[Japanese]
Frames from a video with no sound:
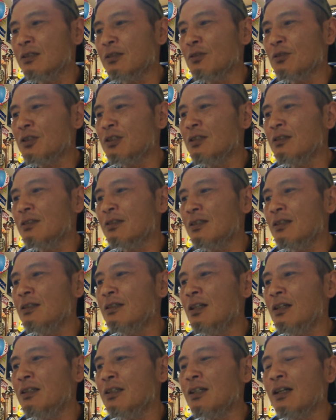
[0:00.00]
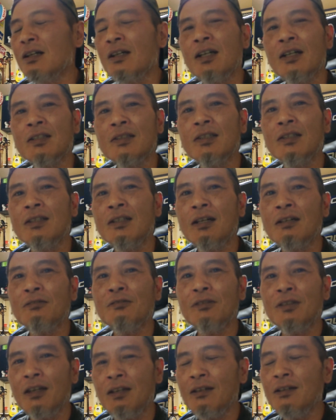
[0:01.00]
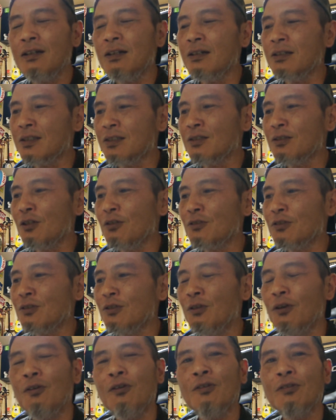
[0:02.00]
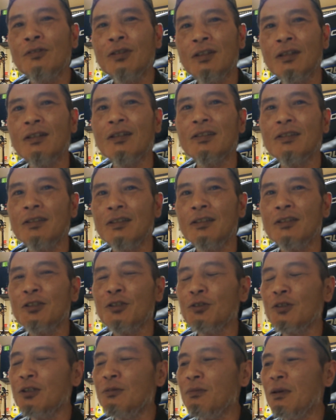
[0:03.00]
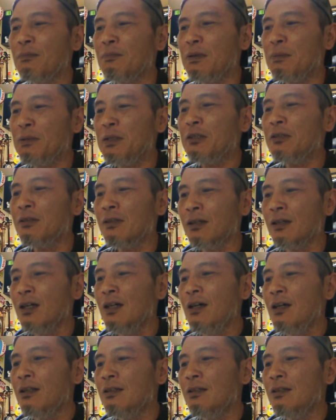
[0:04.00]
そしてですね、何か重なる点がすごく多くてですね、ちょっと今ビビって、